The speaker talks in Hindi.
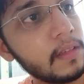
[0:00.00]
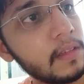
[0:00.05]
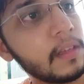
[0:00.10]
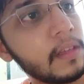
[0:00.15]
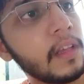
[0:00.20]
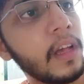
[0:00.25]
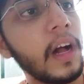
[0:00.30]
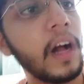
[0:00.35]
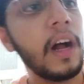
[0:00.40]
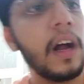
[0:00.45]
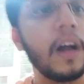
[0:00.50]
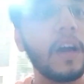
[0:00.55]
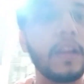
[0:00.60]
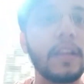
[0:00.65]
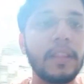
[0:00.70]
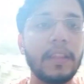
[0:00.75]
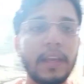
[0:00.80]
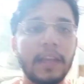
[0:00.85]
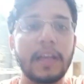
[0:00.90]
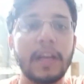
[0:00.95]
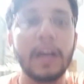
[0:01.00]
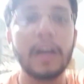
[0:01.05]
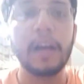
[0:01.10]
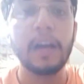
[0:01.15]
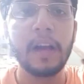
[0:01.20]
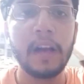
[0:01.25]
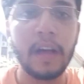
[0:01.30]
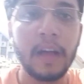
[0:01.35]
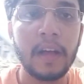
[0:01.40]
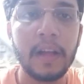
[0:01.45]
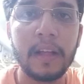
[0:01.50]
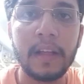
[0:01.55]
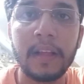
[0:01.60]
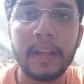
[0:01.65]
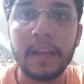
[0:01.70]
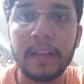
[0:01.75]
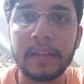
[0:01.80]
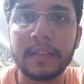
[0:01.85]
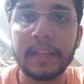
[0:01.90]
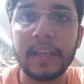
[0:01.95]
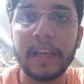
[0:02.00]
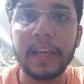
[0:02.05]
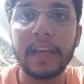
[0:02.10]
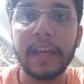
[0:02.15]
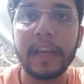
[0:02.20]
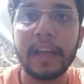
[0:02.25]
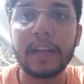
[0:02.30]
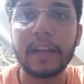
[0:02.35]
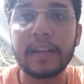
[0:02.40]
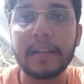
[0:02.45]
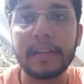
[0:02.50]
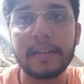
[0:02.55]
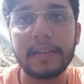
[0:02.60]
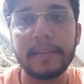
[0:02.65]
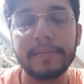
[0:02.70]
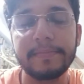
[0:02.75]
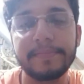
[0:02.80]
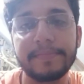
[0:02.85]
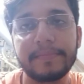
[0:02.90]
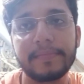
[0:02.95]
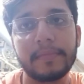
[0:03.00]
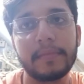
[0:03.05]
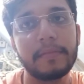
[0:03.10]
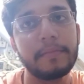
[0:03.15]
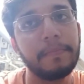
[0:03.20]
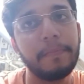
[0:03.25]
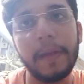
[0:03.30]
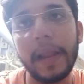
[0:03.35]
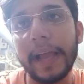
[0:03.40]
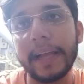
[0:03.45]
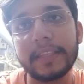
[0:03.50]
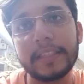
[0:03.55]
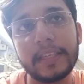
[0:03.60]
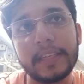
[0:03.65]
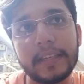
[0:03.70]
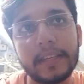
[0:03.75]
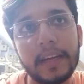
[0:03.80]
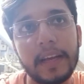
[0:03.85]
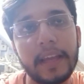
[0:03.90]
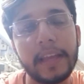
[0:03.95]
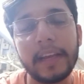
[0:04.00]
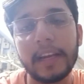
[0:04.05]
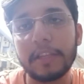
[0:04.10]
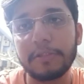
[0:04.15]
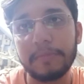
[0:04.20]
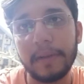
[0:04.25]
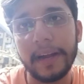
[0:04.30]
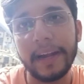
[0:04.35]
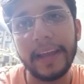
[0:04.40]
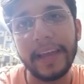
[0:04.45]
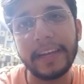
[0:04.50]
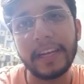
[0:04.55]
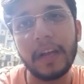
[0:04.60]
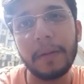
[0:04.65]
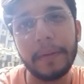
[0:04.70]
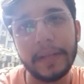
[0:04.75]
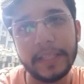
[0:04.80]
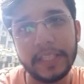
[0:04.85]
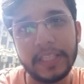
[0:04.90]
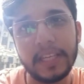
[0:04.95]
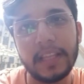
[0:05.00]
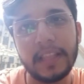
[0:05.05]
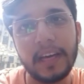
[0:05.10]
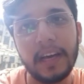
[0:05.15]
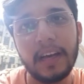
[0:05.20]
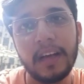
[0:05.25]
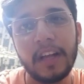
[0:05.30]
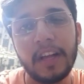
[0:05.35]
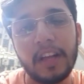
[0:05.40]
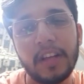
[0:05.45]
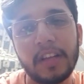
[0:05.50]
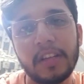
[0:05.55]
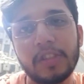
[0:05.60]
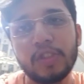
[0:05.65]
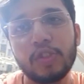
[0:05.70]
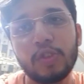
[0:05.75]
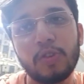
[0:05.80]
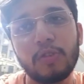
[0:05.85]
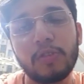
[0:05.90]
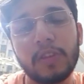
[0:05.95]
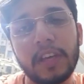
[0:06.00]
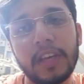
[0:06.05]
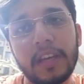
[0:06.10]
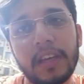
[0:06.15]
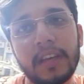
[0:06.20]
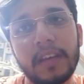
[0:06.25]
यार देखा ये एक ब्लैक चेक का इंग्लिश ब्लड लाइन का बच्चा था जो कि